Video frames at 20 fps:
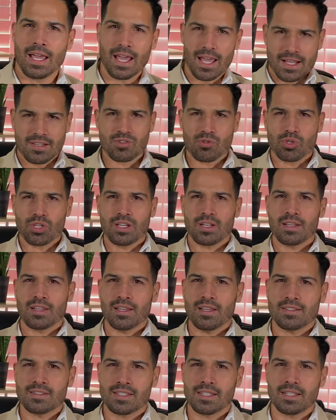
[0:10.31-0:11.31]
¿Eso quiere
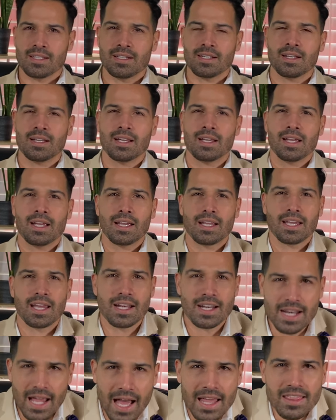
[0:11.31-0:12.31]
decir
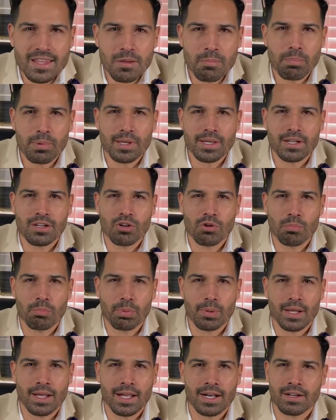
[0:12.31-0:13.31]
que nadie puede
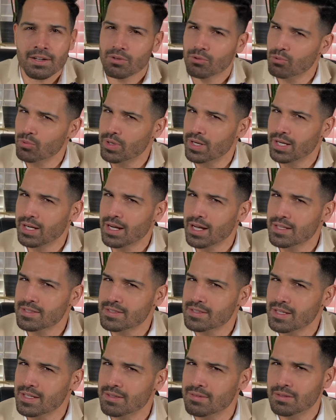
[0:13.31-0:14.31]
comprar una
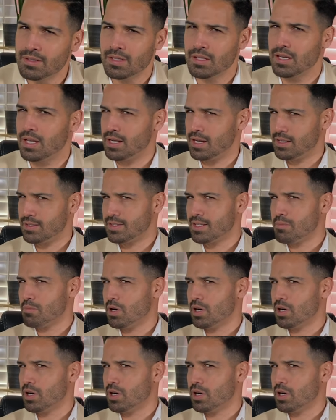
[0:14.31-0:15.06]
casa en este